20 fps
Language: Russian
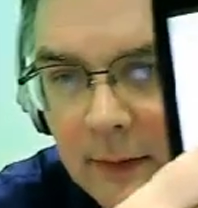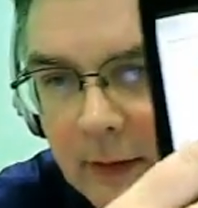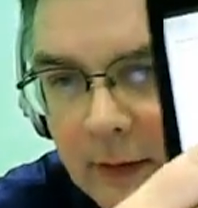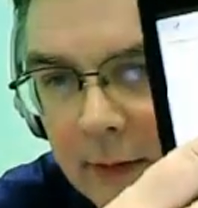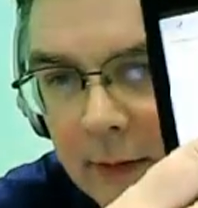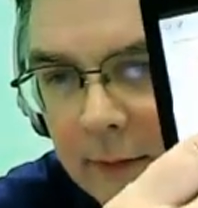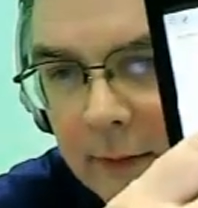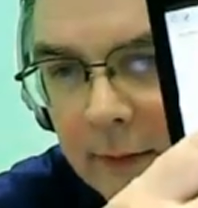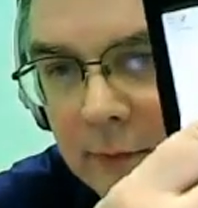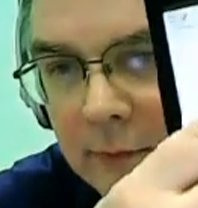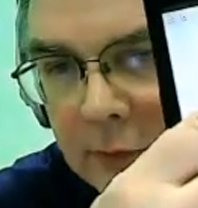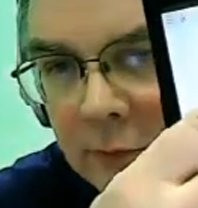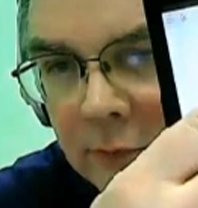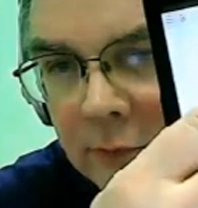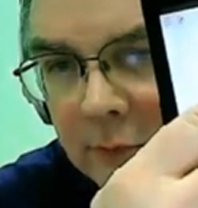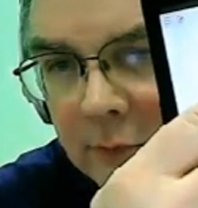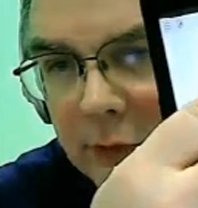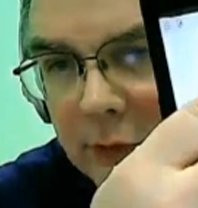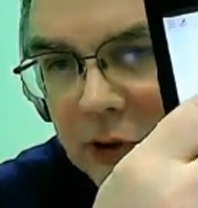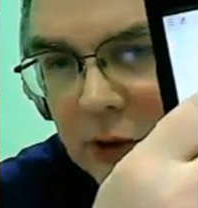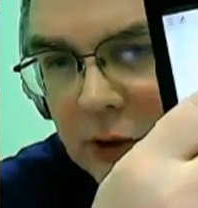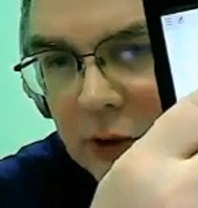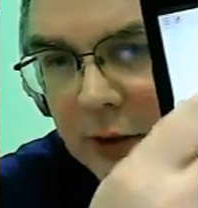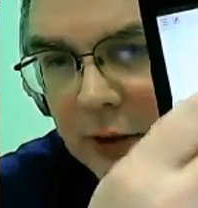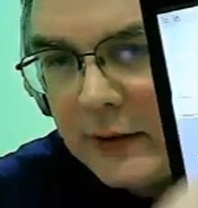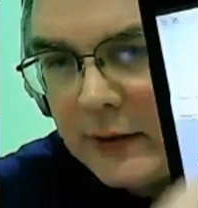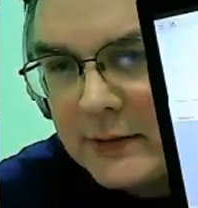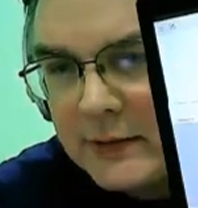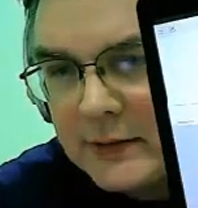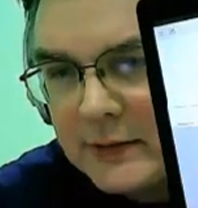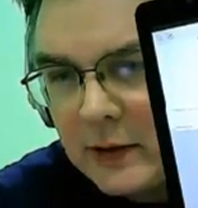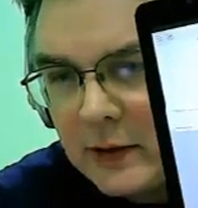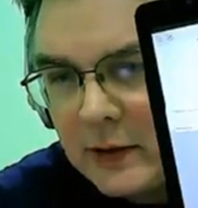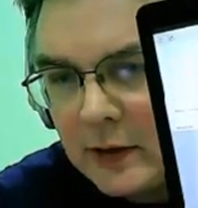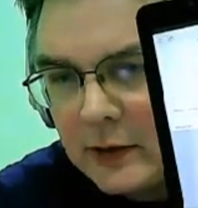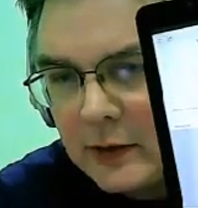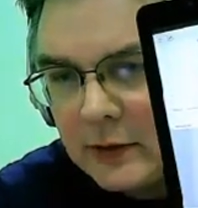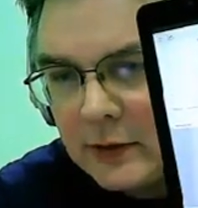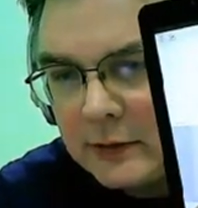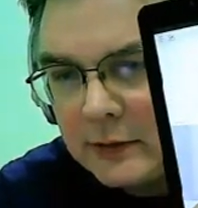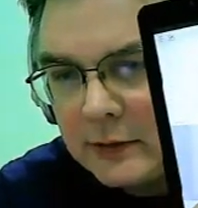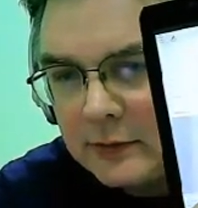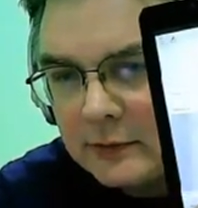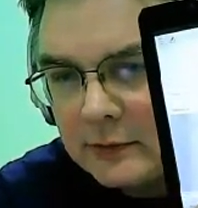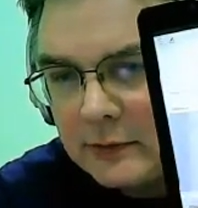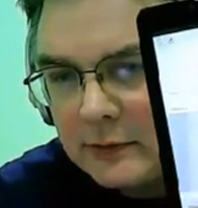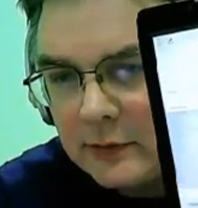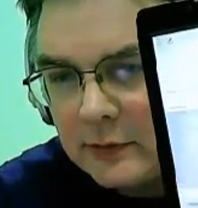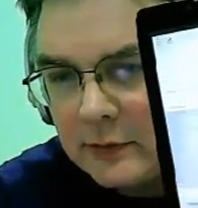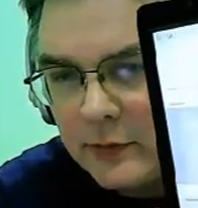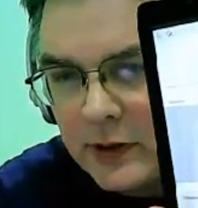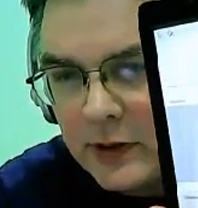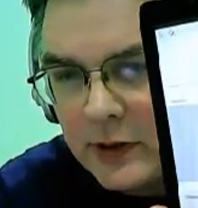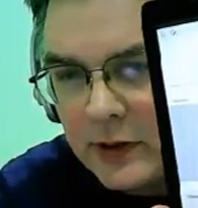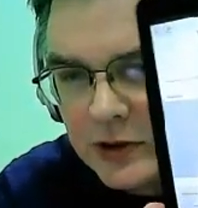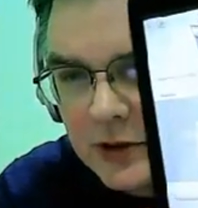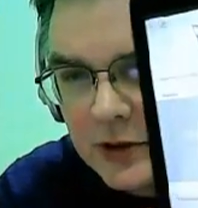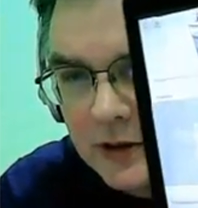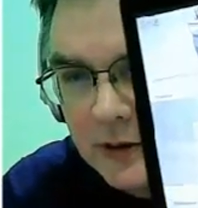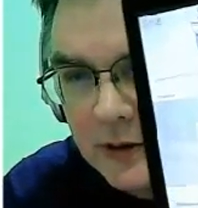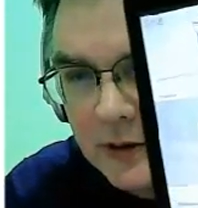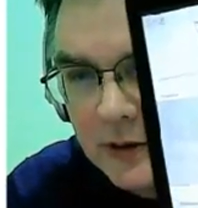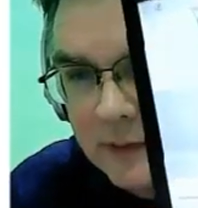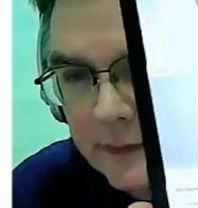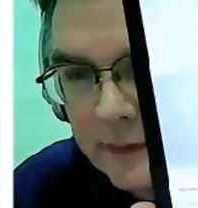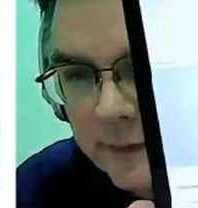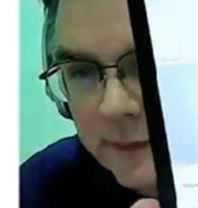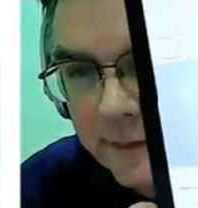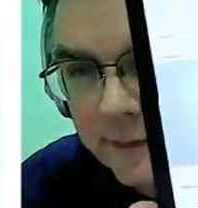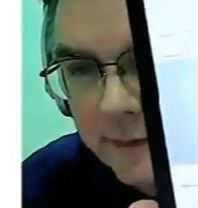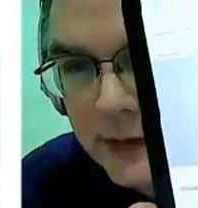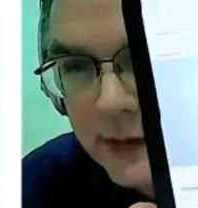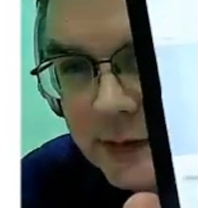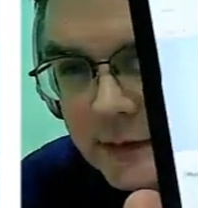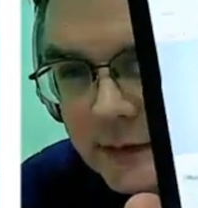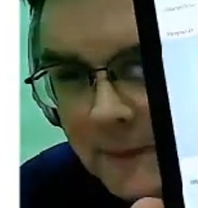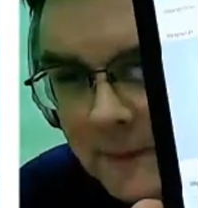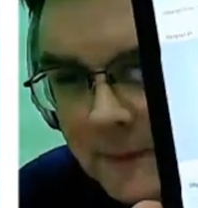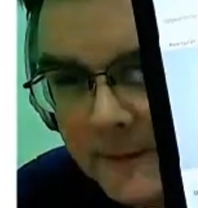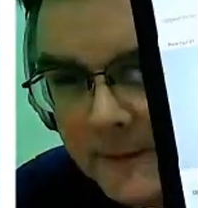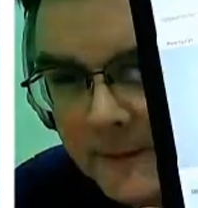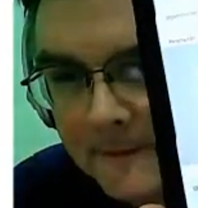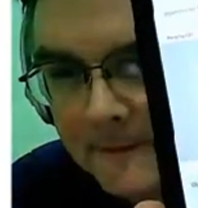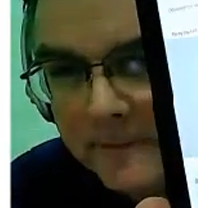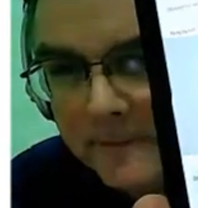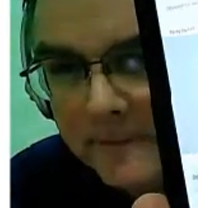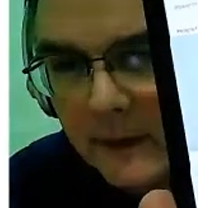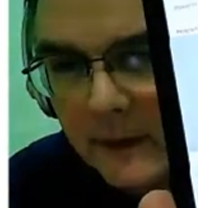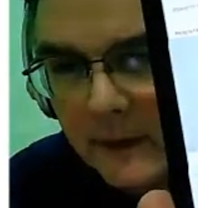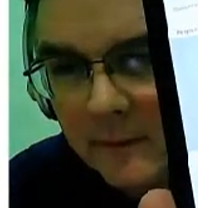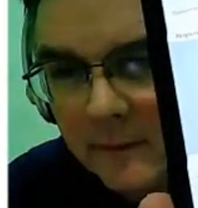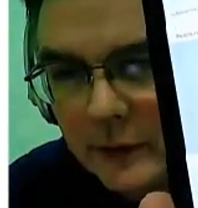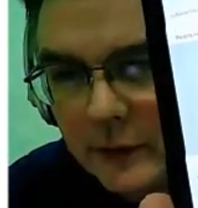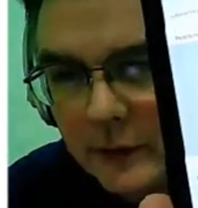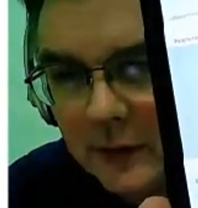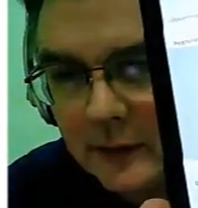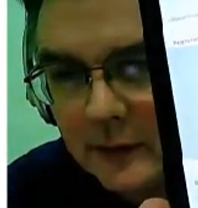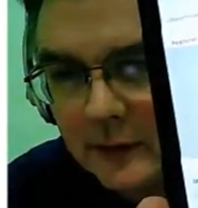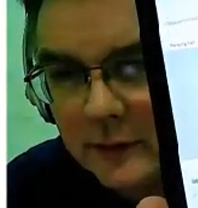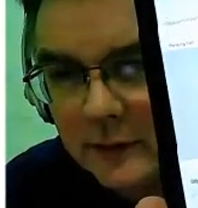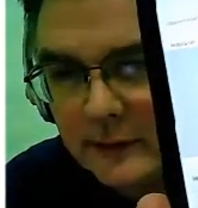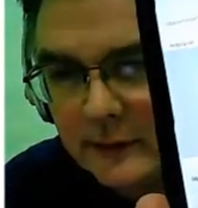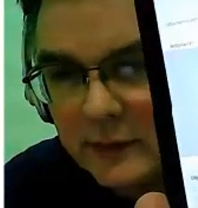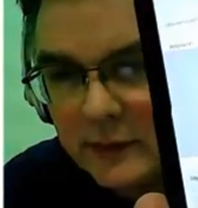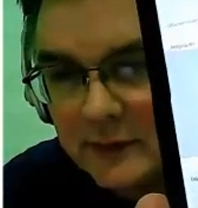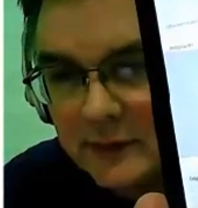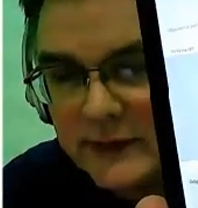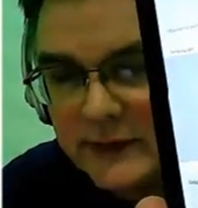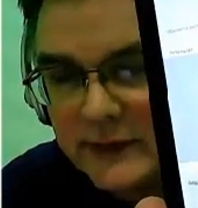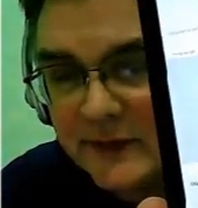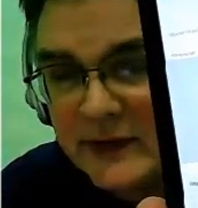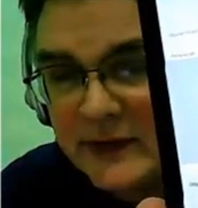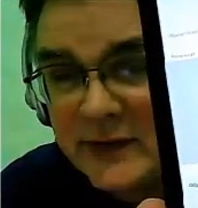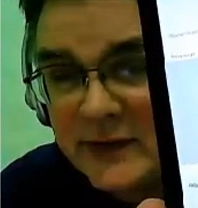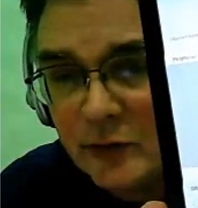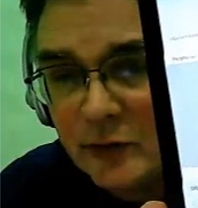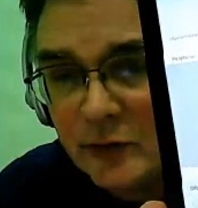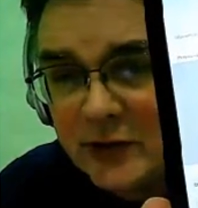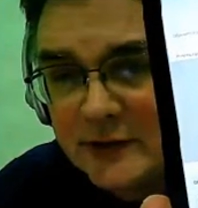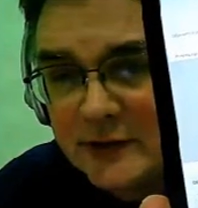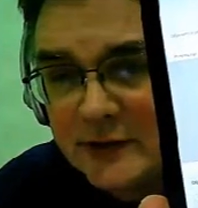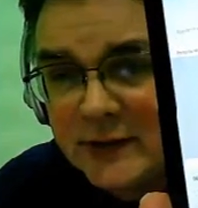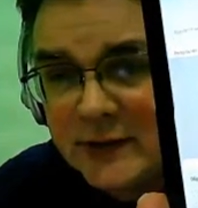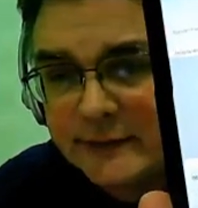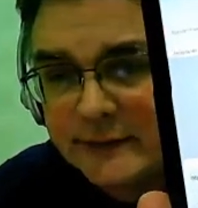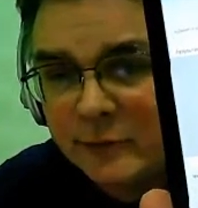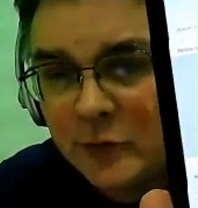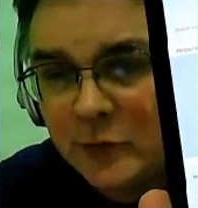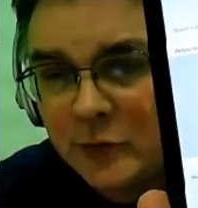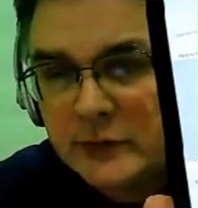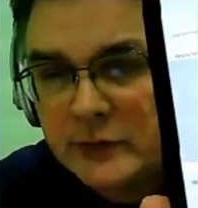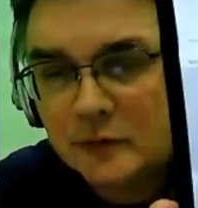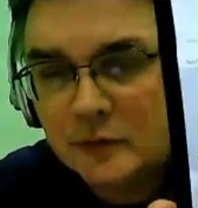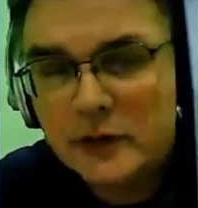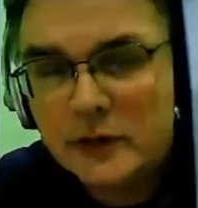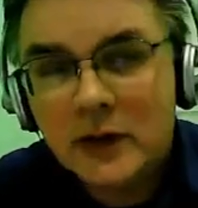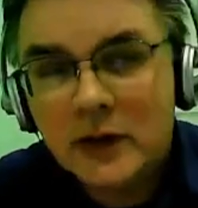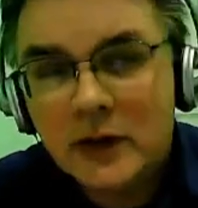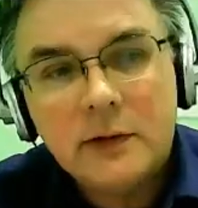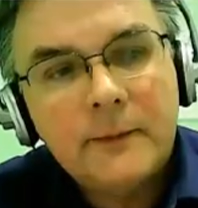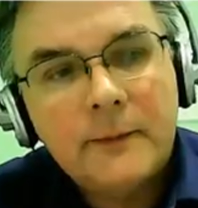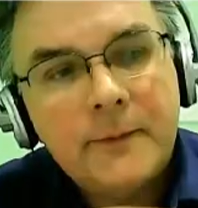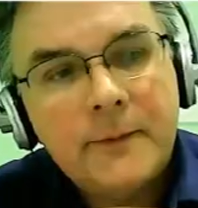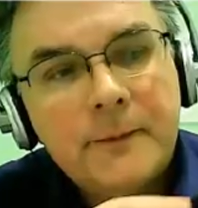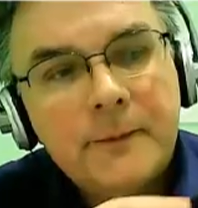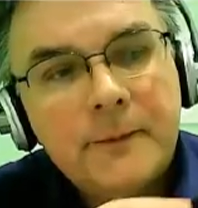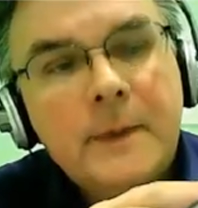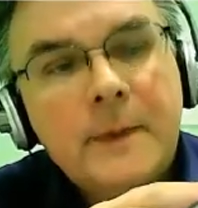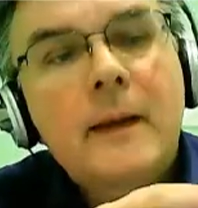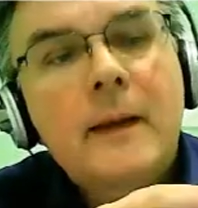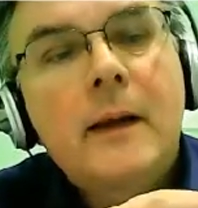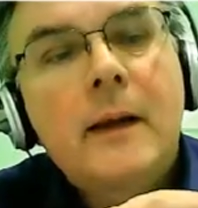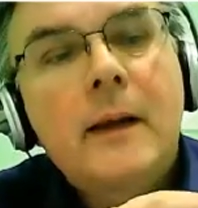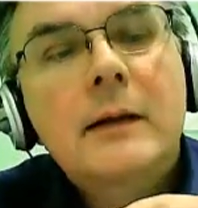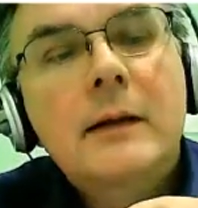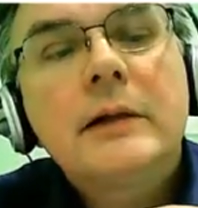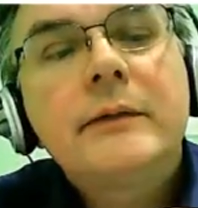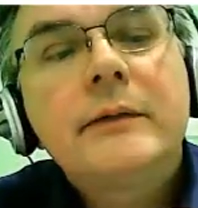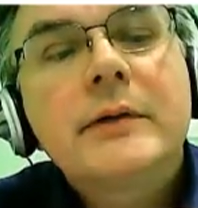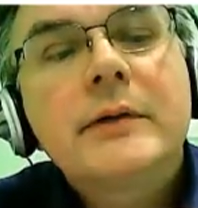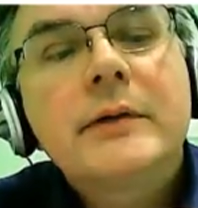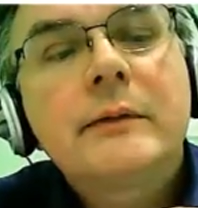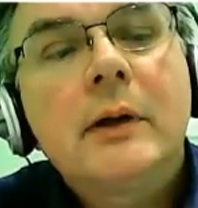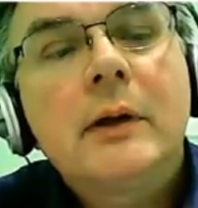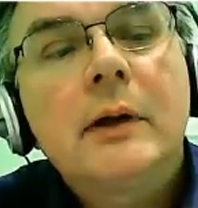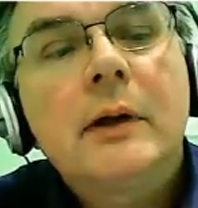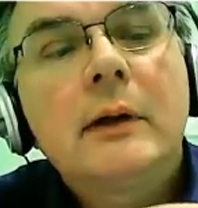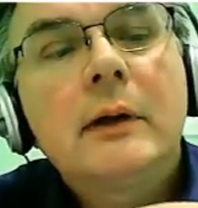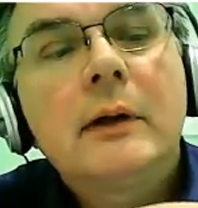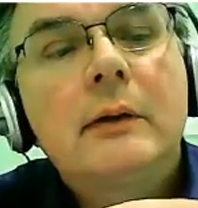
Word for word: В этом шаге есть такая плашечка, видите, вот она. Зафиксируйте здесь свой результат. Соответственно,